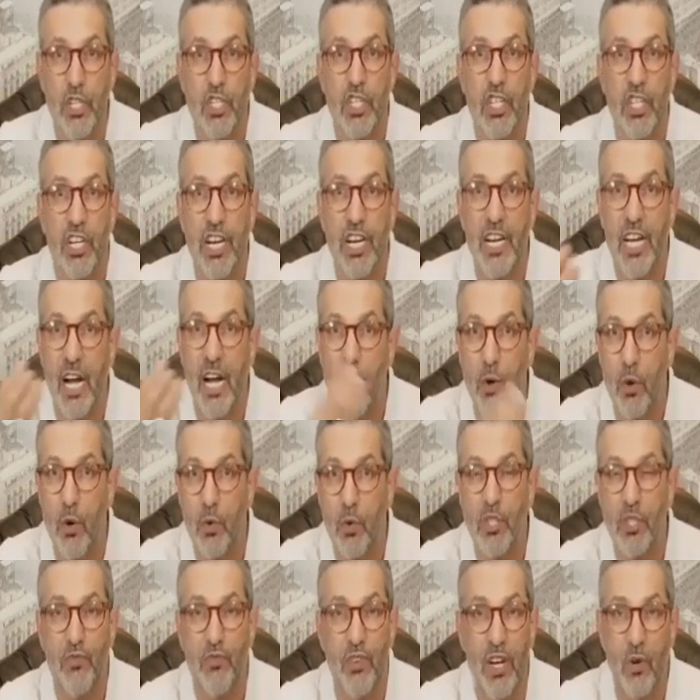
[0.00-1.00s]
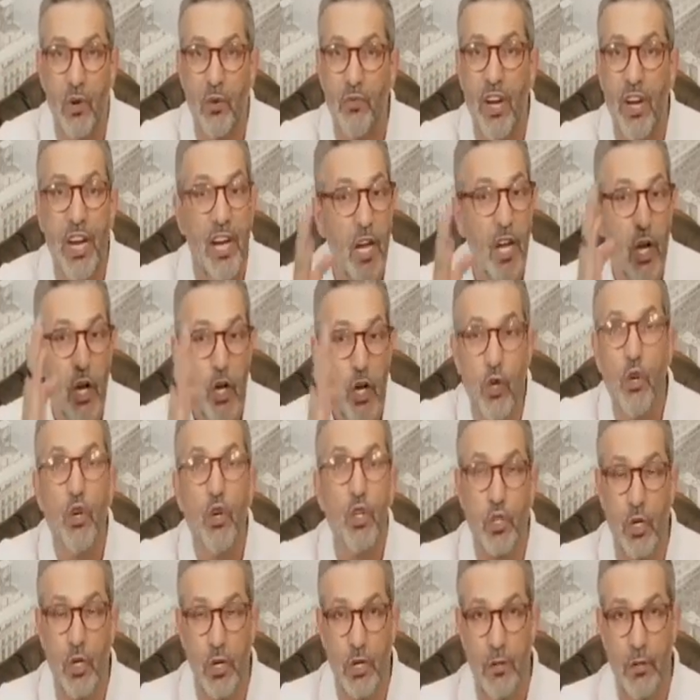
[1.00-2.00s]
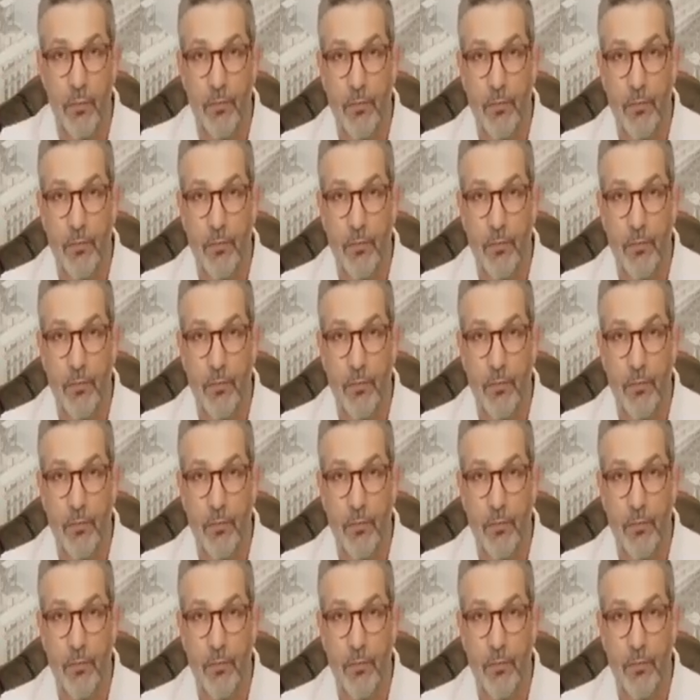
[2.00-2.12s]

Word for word: شنقريحة ولا وليد فلان وفلان ينشر